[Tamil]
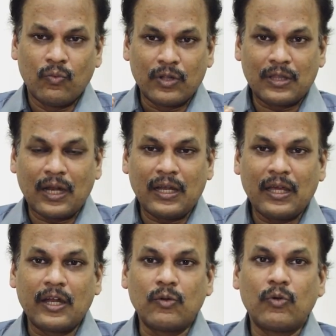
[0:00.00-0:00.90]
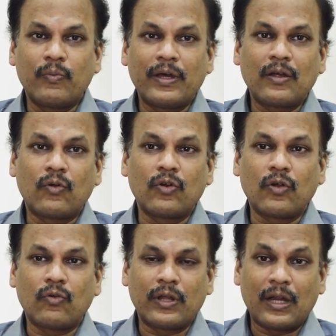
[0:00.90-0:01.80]
ஒருத்தராலே ரெண்டு மூணு பேருக்கு
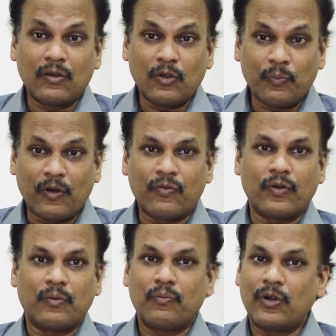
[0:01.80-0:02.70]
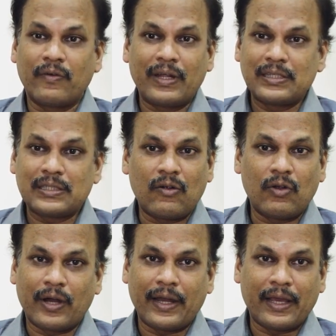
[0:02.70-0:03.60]
கொடுக்கக்கூடிய அளவுக்கு பவர்ஃபுல் போன வைரஸ்லாம்
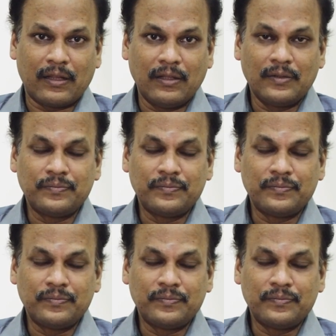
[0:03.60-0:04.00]
அவ்வளோ கிடையாது